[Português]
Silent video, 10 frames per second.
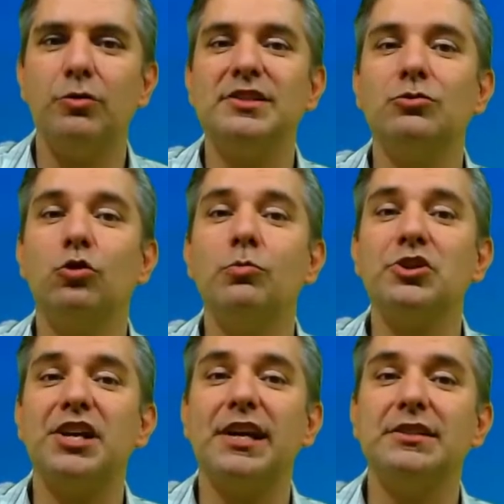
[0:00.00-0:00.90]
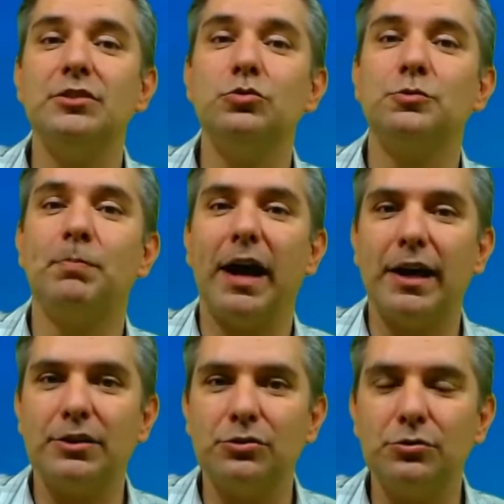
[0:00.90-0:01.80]
conhecido como Jardim dos
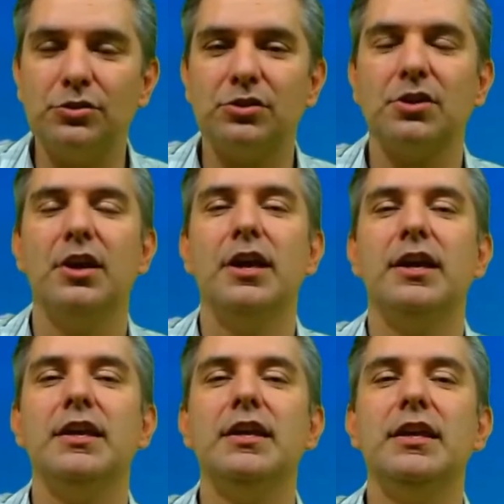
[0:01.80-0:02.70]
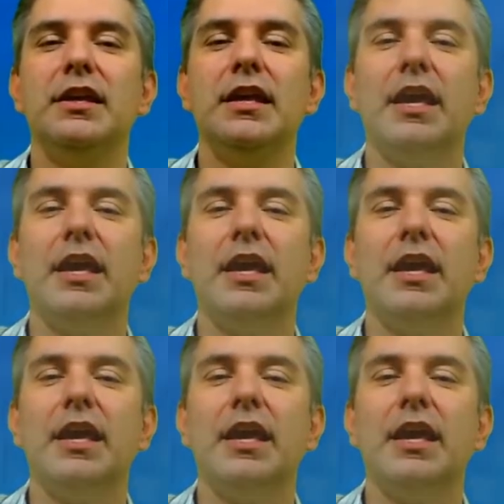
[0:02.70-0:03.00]
Passos, e